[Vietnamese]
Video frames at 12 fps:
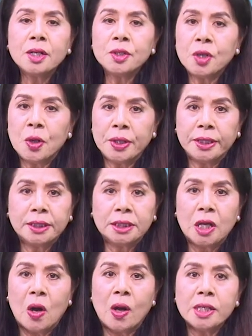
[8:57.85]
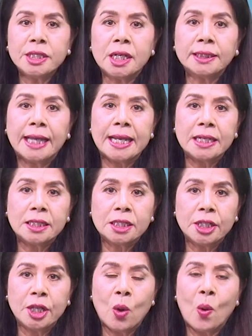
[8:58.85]
rồi từ đó trở thành
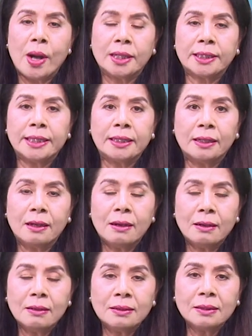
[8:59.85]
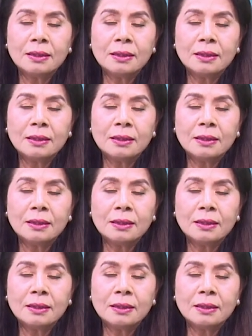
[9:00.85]
người hoàn thiện hơn.